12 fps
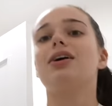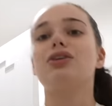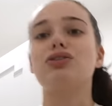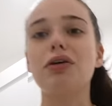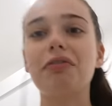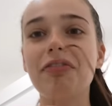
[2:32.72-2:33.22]

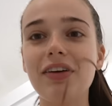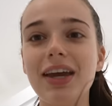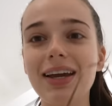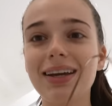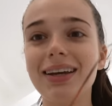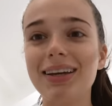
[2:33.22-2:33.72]
je
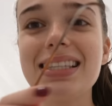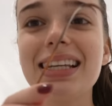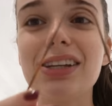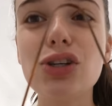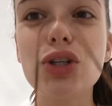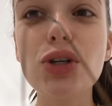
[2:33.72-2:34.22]
fais
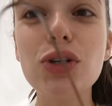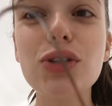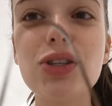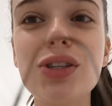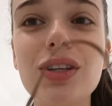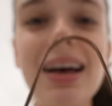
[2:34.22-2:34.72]
cette chose